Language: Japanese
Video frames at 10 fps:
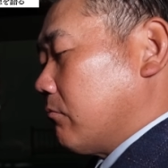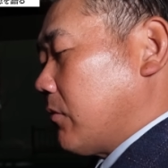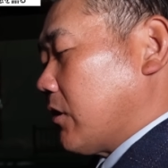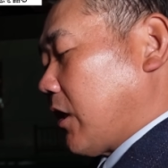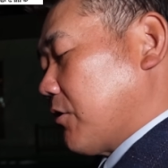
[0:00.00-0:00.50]

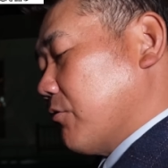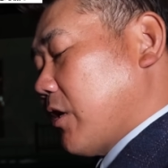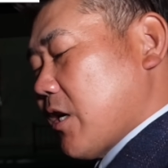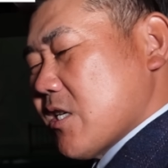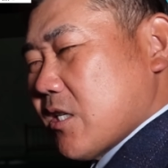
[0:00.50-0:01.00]
まあ、打順
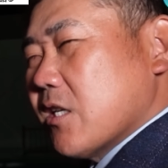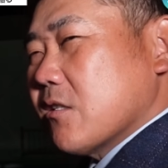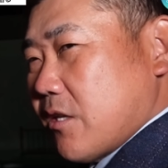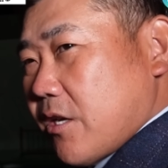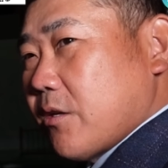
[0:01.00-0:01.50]
だけじゃないで
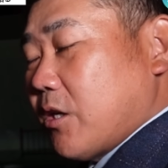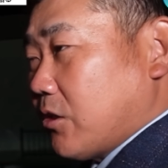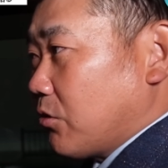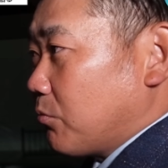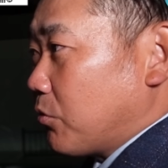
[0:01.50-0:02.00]
すねあ
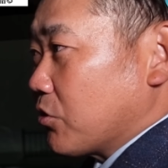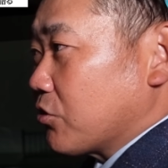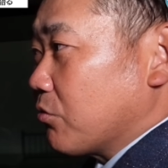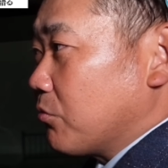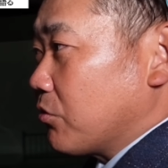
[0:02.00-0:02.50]
の
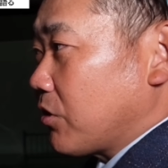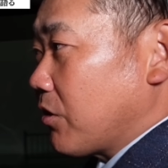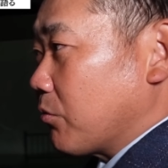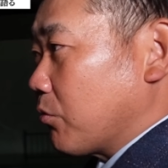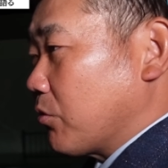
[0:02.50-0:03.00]
ポジションも
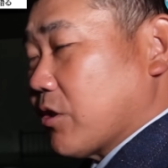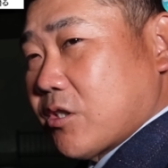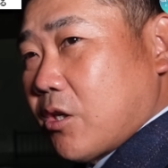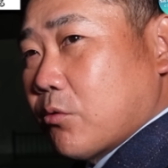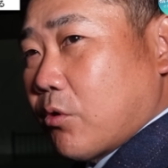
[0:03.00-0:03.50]
誰をどこで
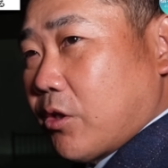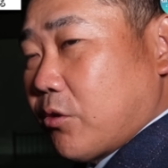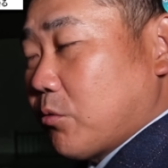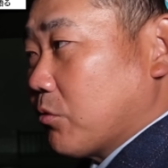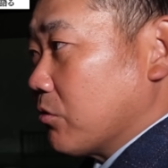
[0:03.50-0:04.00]
使うのかとい
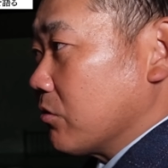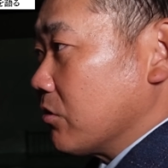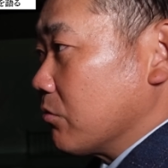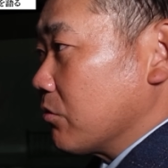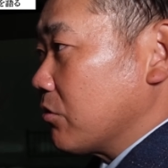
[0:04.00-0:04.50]
うのも非
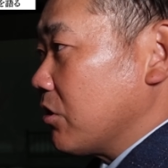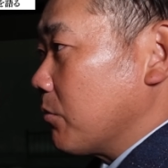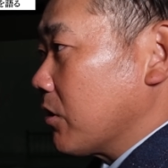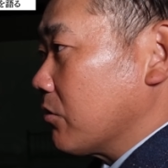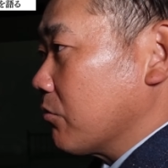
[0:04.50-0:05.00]
常に栗
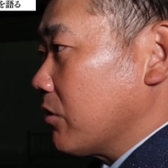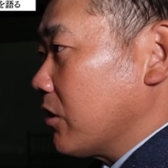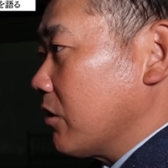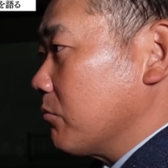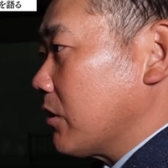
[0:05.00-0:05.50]
山監督は
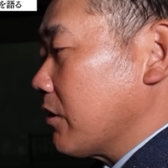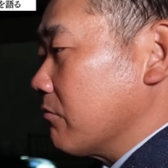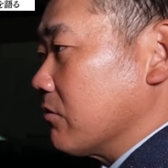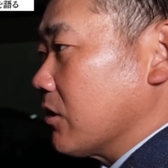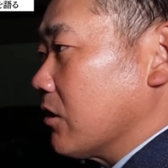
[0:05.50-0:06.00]
悩まれ
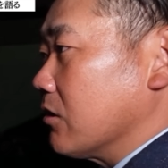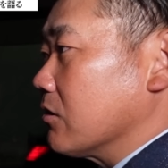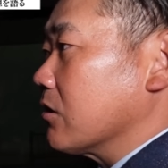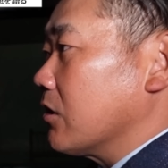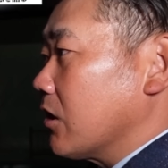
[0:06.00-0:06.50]
るんじゃないで
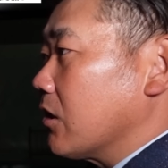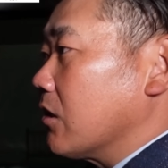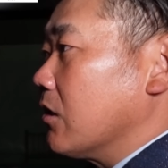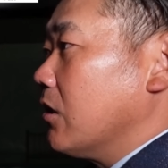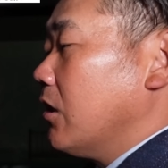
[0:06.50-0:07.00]
すかね。はい、う
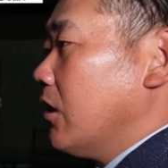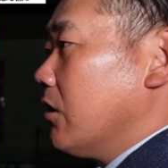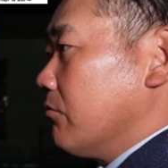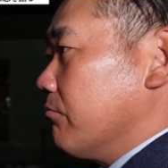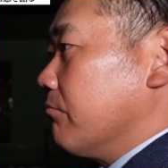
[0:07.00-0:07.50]

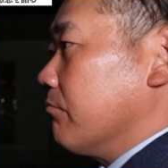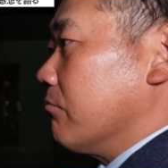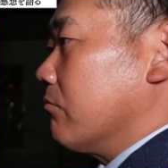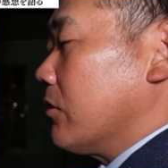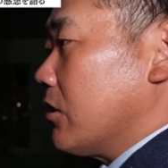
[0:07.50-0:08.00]
ん
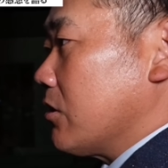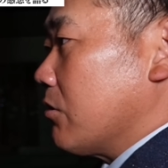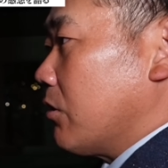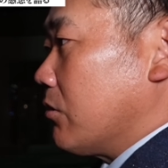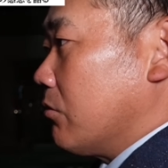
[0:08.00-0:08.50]
まあ、内
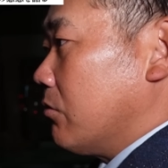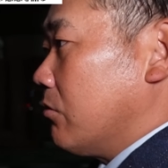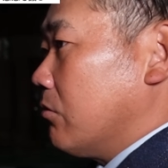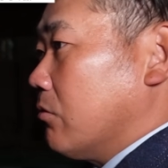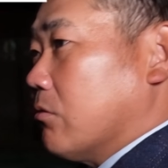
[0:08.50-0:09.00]
政はあ
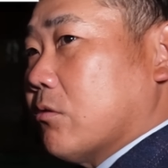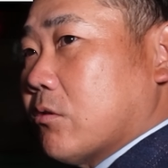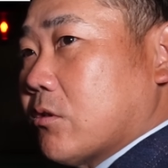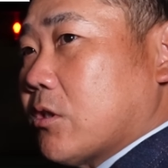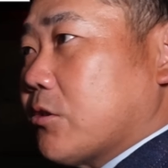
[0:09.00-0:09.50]
の
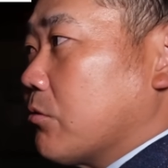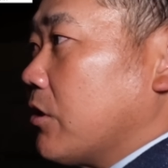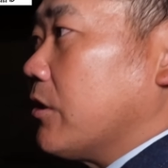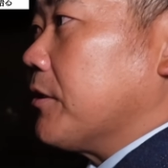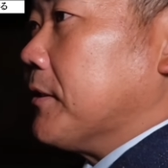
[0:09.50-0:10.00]
最初
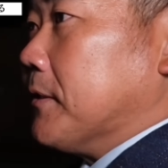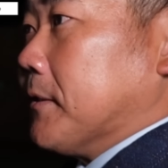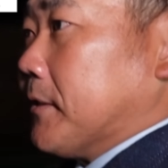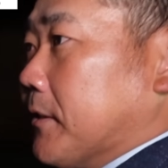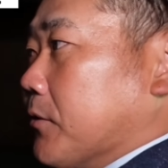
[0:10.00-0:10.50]
に、
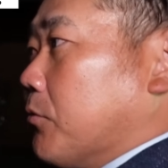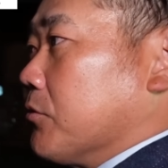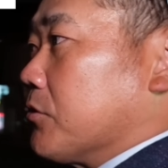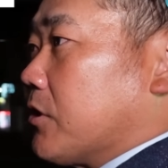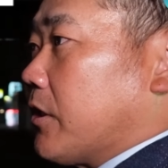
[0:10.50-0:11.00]
えー、合
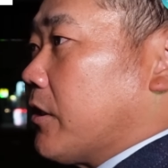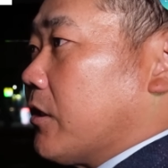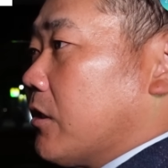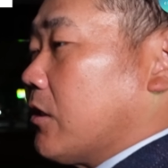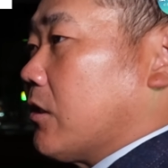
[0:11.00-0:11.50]
流して、
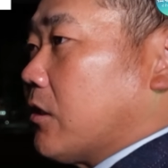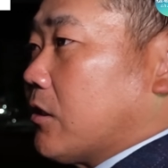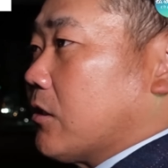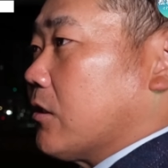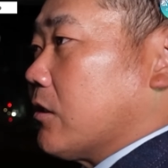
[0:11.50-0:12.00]

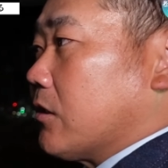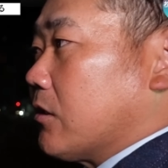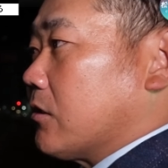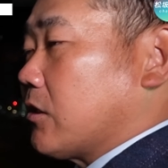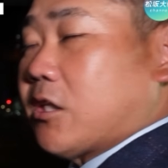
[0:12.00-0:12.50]

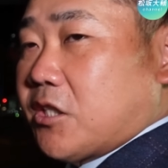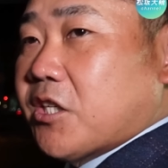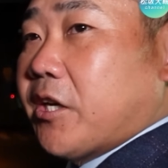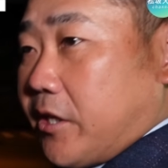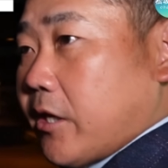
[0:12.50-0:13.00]
えー、出た試
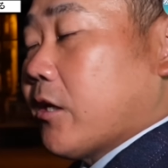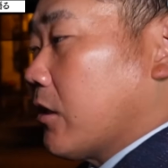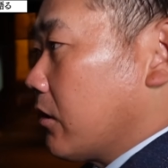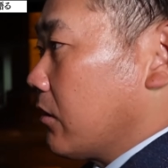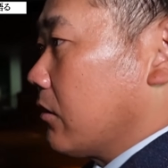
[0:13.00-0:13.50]
合で、
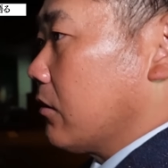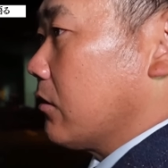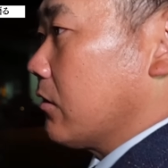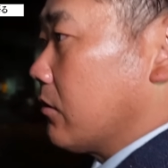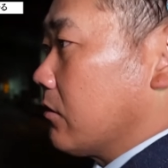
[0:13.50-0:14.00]
はい
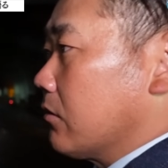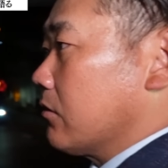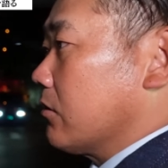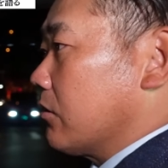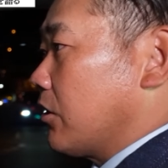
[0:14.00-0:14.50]

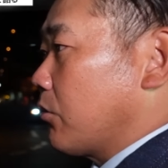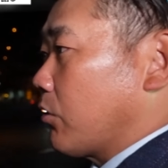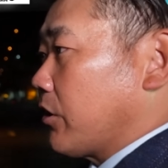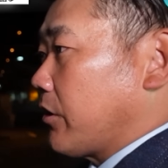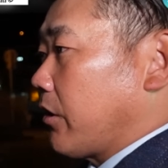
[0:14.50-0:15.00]
えー、ヒット
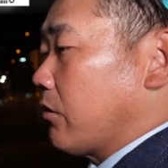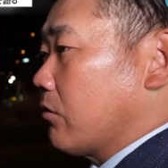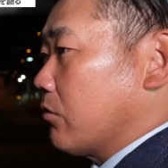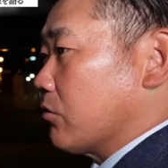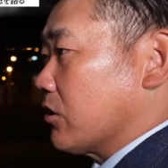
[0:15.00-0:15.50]
が出て
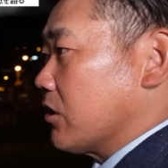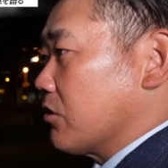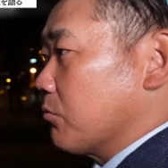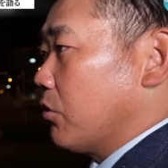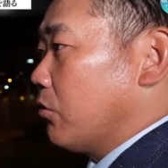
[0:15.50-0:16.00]
吉田選
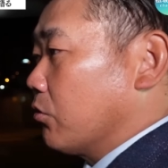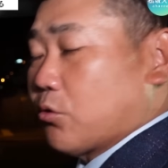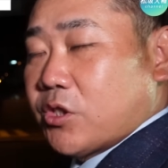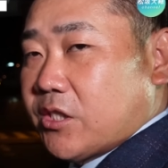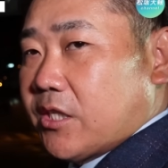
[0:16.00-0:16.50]
手もほっ
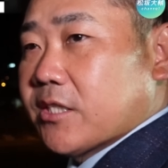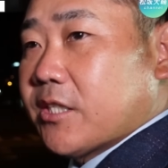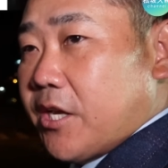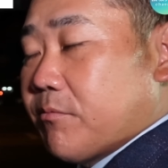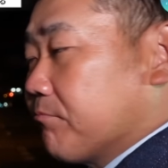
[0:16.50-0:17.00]
としたんじゃないですか
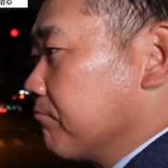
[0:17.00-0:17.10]
ね。